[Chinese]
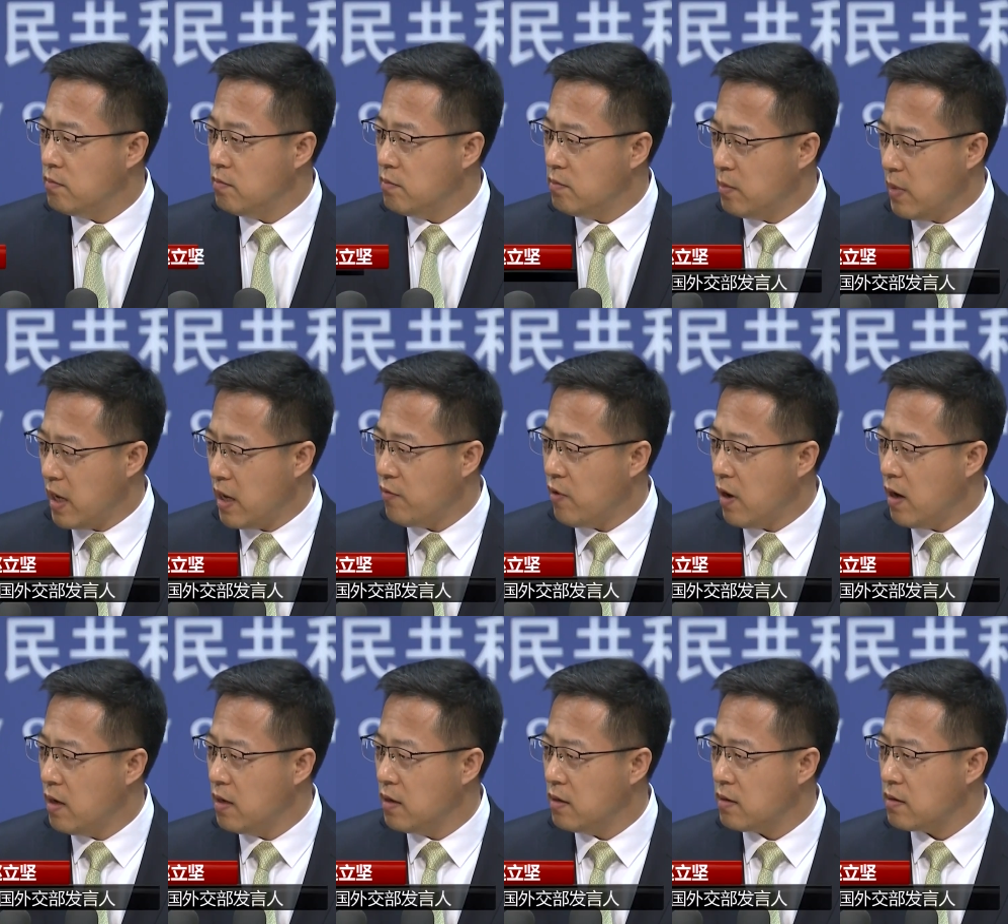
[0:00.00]
美
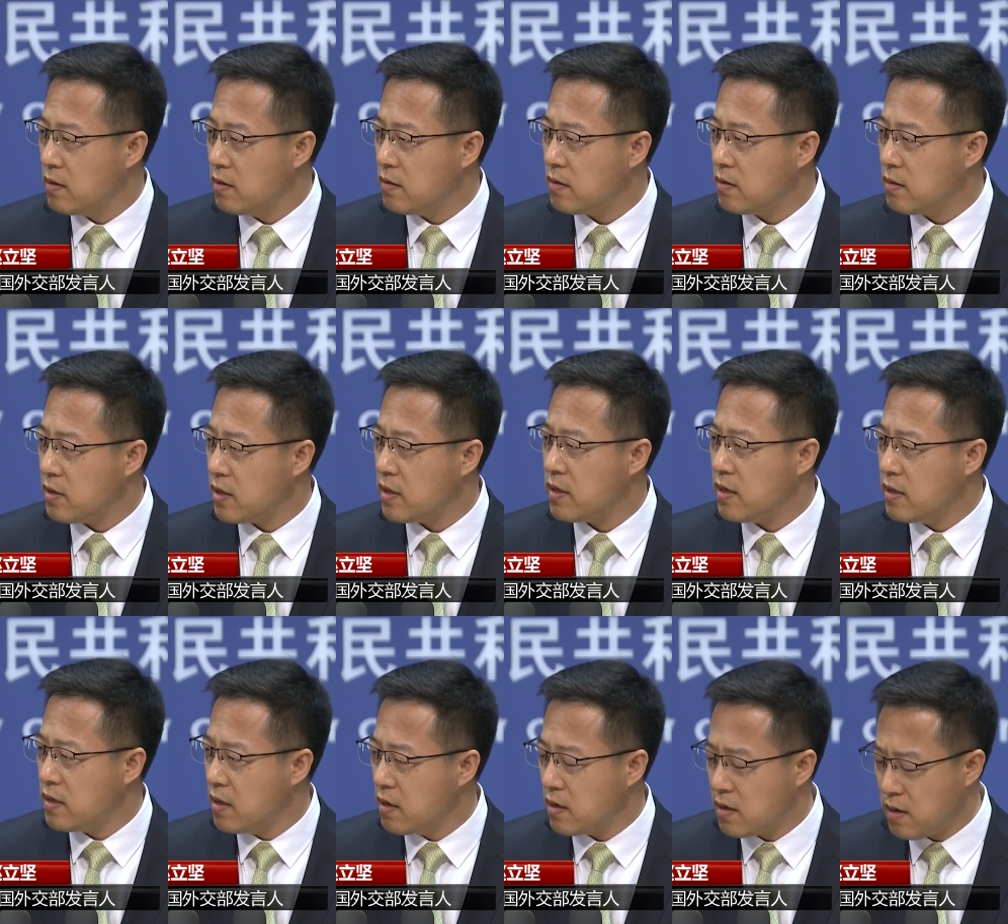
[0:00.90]
方这些
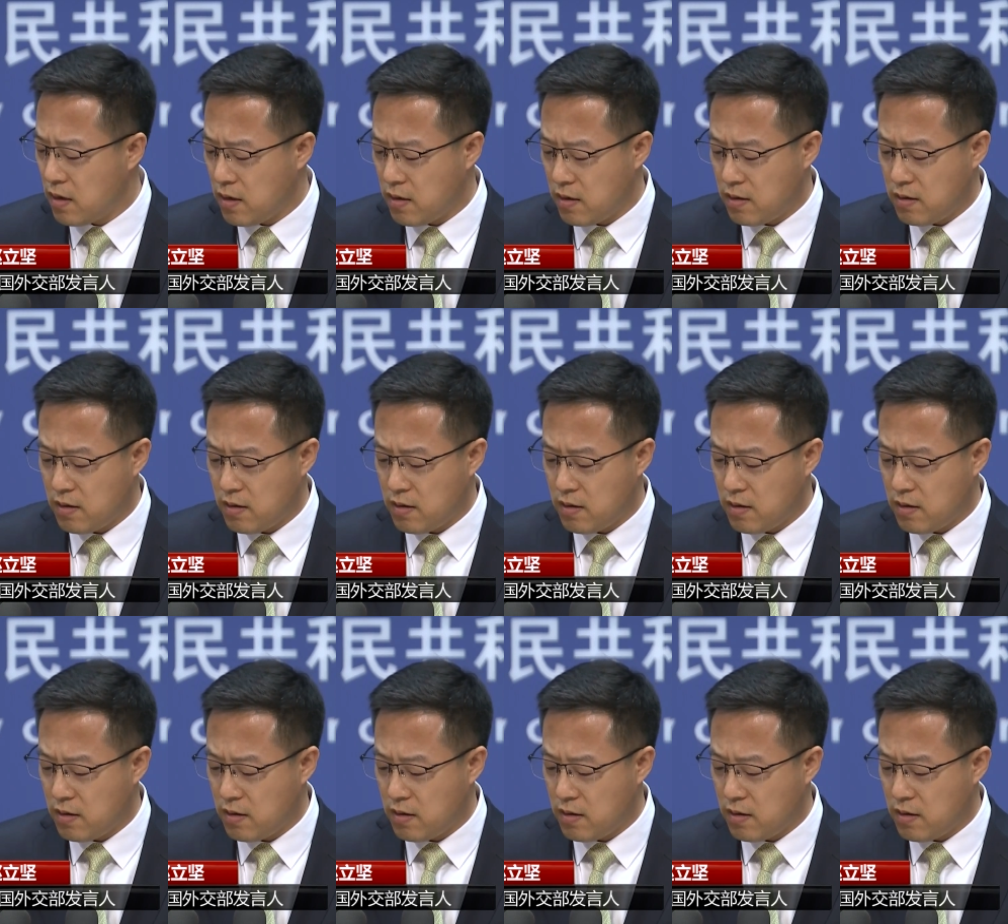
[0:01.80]
政客，